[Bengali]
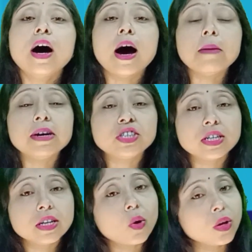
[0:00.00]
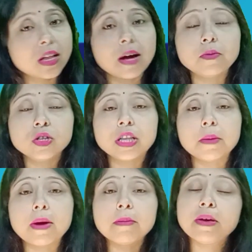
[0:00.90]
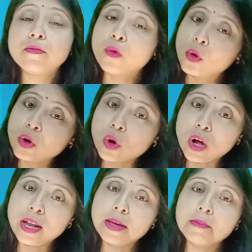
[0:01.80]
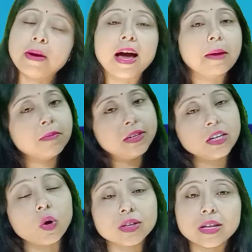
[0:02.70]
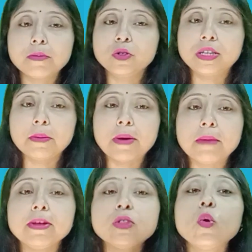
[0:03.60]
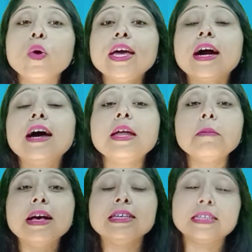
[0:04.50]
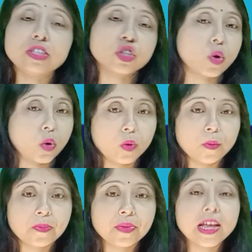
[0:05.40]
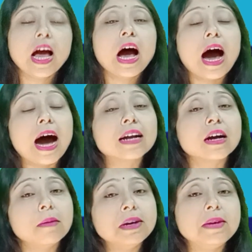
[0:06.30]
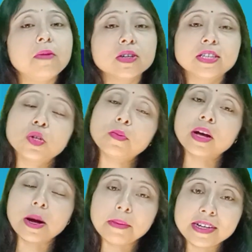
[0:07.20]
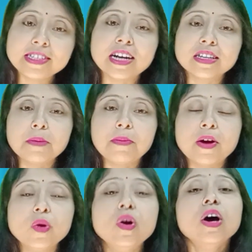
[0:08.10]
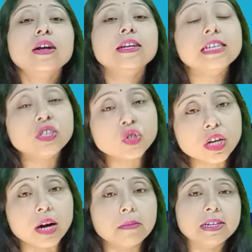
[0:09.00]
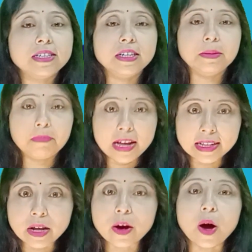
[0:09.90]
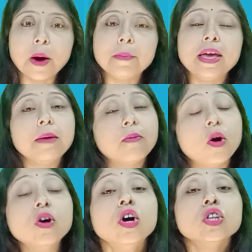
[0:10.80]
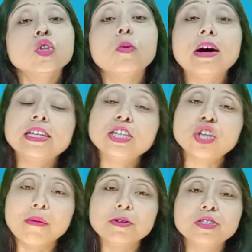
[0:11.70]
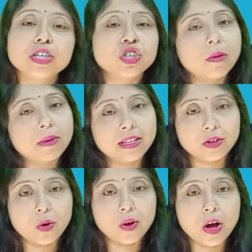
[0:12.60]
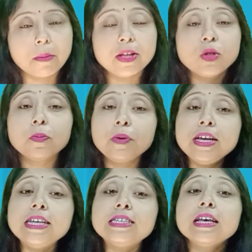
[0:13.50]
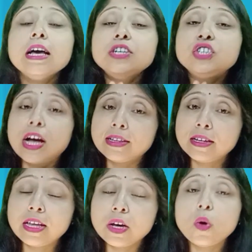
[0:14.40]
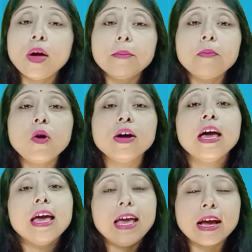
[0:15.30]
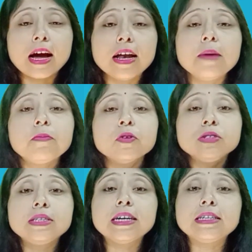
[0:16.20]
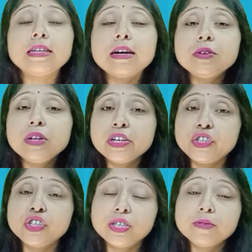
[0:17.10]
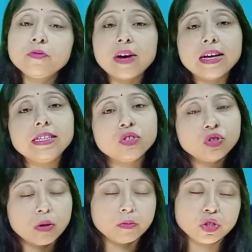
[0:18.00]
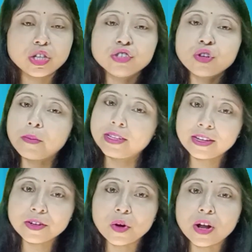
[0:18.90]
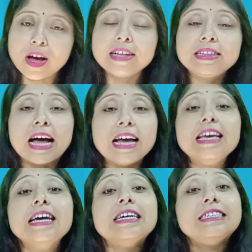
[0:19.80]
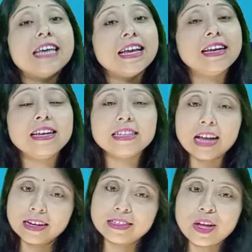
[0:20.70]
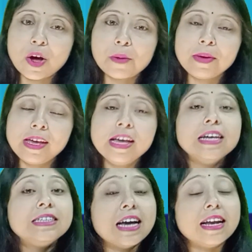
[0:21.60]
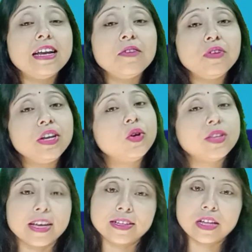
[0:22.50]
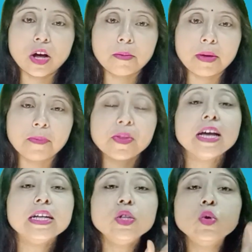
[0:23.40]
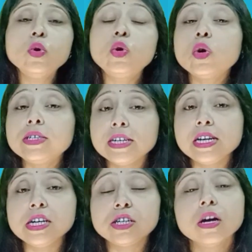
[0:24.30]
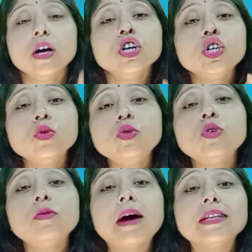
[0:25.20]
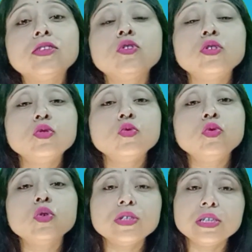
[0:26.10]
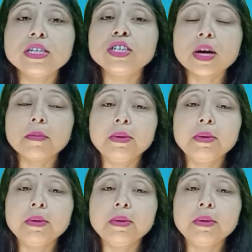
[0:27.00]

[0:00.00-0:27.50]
আমার সাথে কথা বলতে পারবে ফোন কলে বা এমনি কথা বলতে পারবে তো ওইখানে মেসেজ করো আর কমেন্ট বক্সে তোমরা কমেন্ট ছাড়তে পারো নিশ্চয়ই কমেন্টে রিপ্লাই দেওয়া হবে এবং তোমাদের সমস্যার সমাধান করা হবে তো প্লিজ সাথে থেকো এবং এখানে প্রত্যেকটা রিলেশনশিপ ওয়াইজ সমস্যার সমাধান করা হয় তাই চ্যানেলে থাকতে হবে চ্যানেলে ভিডিও দেখতে হবে দুটো জিনিস শুধুমাত্র দুটো জিনিস আমি